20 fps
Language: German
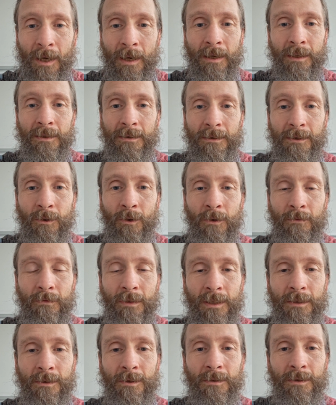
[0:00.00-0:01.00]
Ach, jetzt gehören
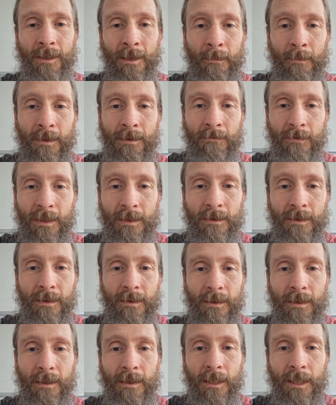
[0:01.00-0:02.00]
wir zusammen, wir
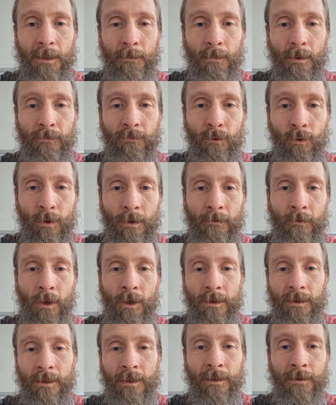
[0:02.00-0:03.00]
sind die
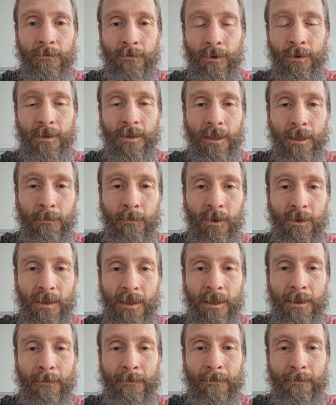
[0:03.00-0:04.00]
Nichtbefürworter von dem und
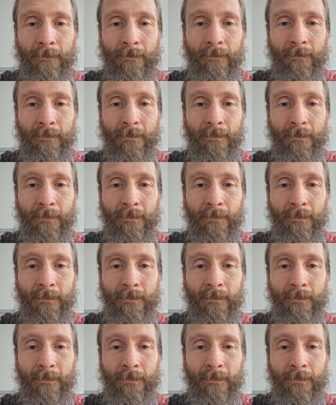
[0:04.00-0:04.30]
dem.